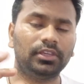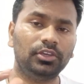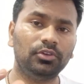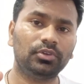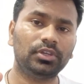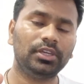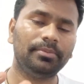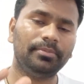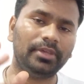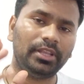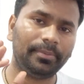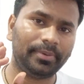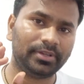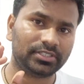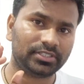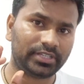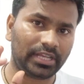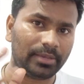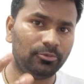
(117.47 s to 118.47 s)
क्योंकि मेरे
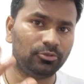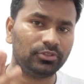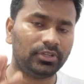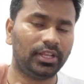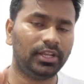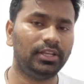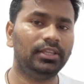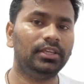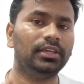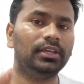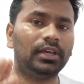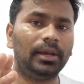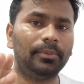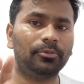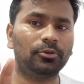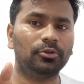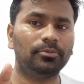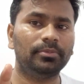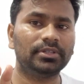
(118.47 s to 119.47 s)
पास टाइम उतना नहीं है
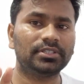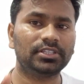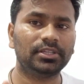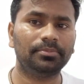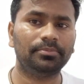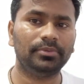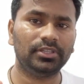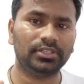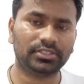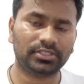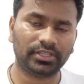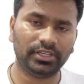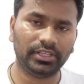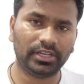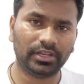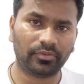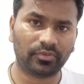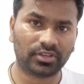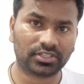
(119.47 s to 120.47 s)
आपको मैं सिर्फ इसके
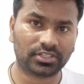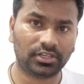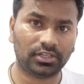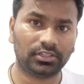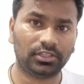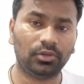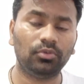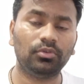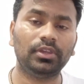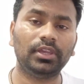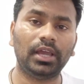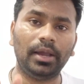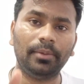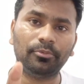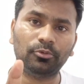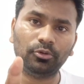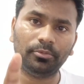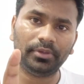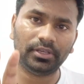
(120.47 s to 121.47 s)
लिए रिक्वेस्ट करता हूँ कि
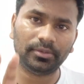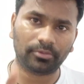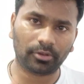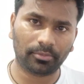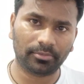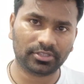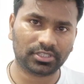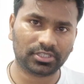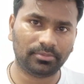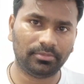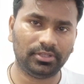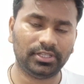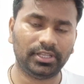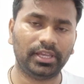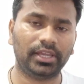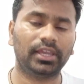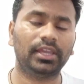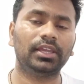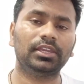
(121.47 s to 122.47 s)
आपको भी इन्फॉर्मेशन मिल
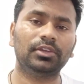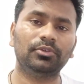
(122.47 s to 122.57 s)
जाएगी